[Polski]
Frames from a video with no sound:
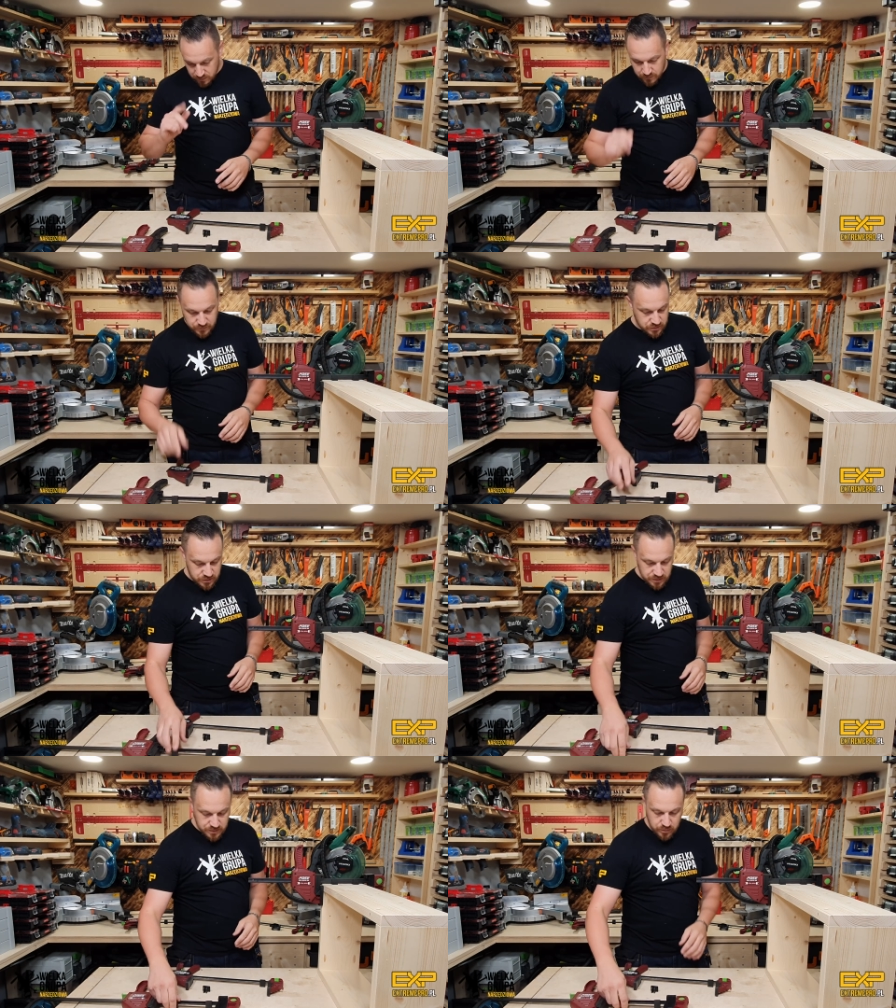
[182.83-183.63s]
W
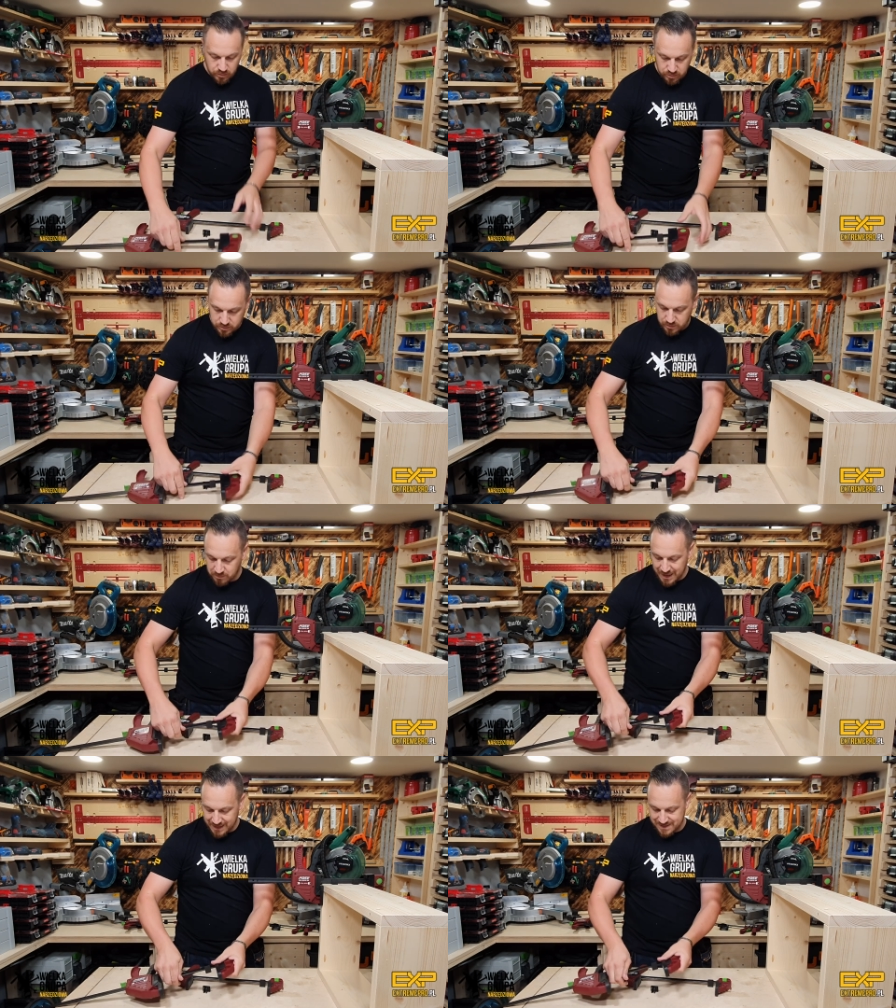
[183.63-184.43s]
ścisku
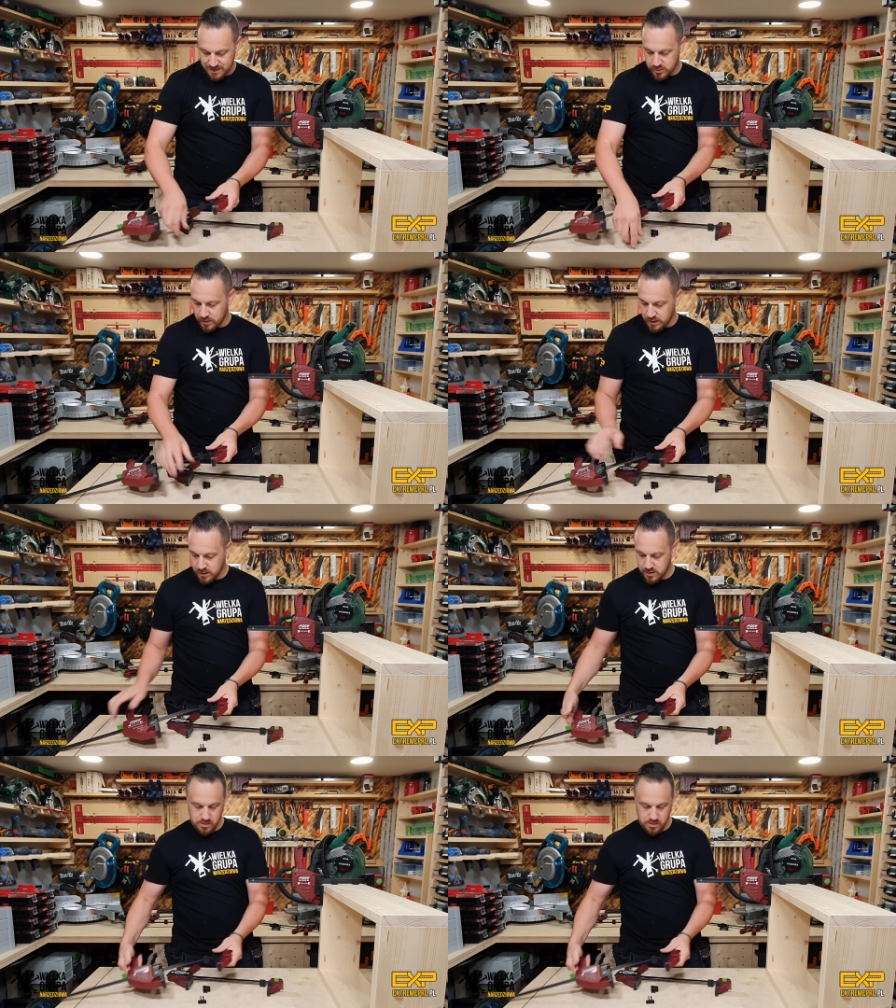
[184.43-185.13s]
Maxi Quick